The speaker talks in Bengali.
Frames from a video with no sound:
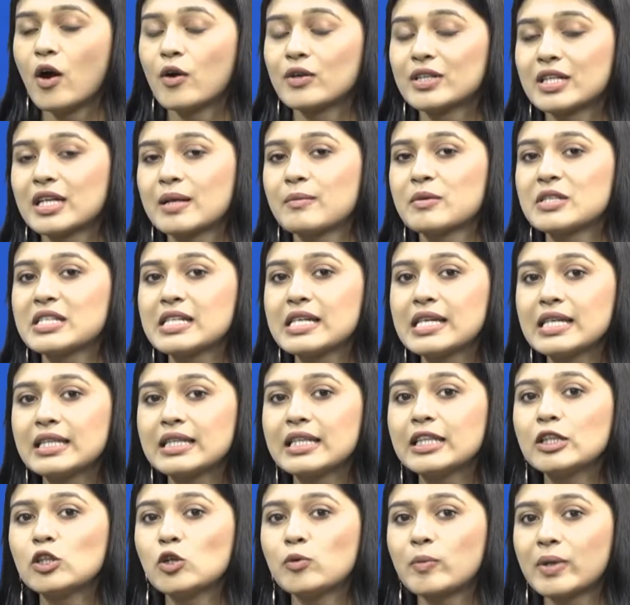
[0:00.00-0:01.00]
ওটার নাম হচ্ছে
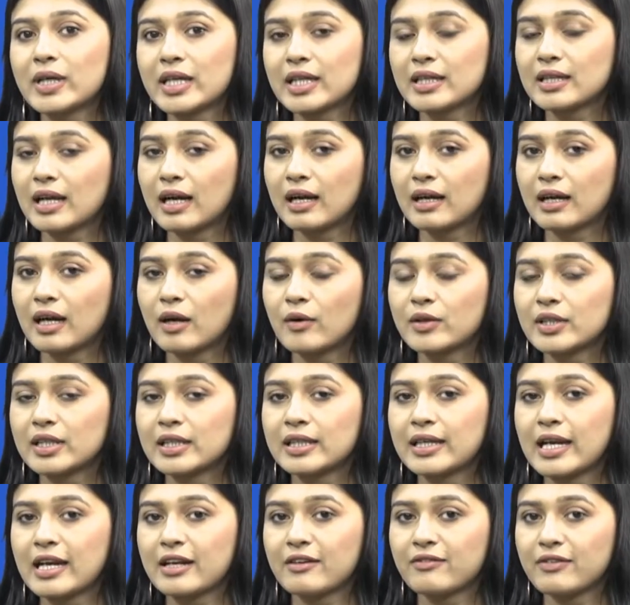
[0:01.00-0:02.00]
ইতি তোমারি ঢাকা ওটা
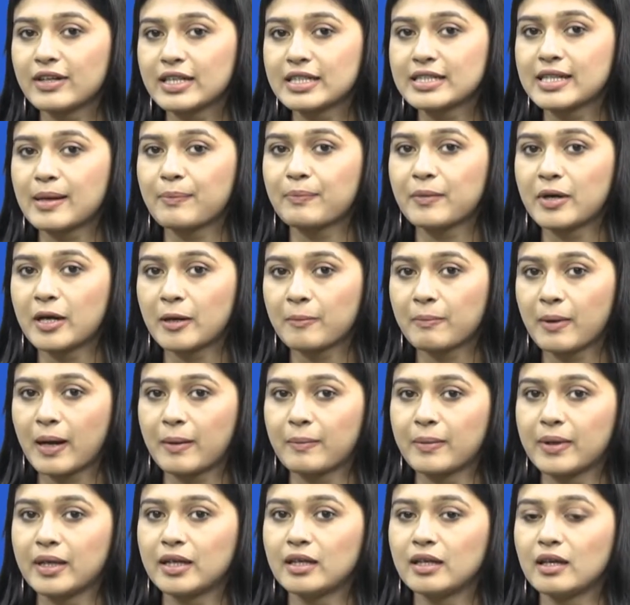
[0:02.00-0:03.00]
নেটফ্লিক্স আপনারা
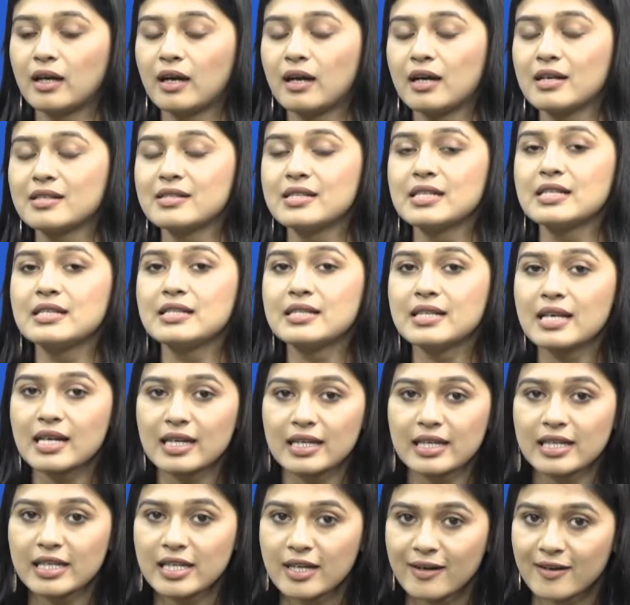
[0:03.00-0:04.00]
পাবেন
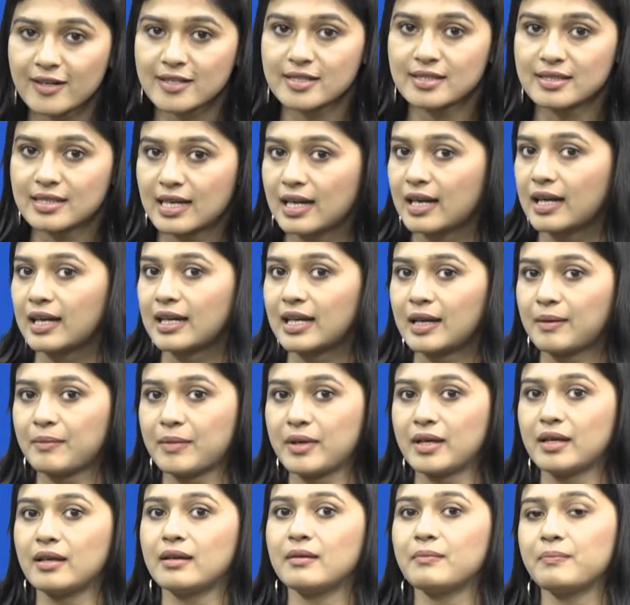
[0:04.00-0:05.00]
সিনসিয়ারলি ইয়ার্স ঢাকা
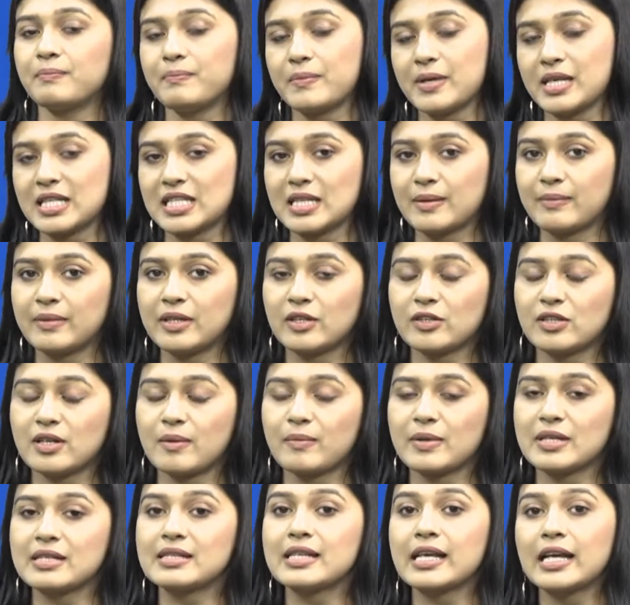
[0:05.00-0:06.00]
নামে পেয়ে যাবেন এটা
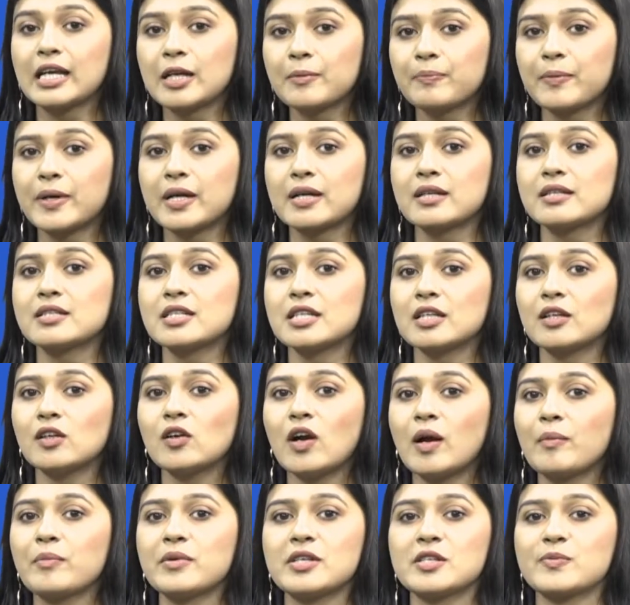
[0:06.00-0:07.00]
আমার সেকেন্ড পার্ট ছিল
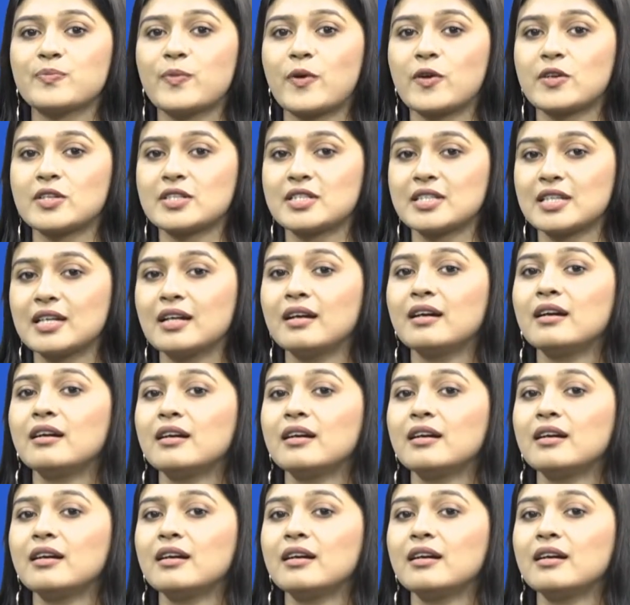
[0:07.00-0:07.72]
আমি স্পর্শিয়া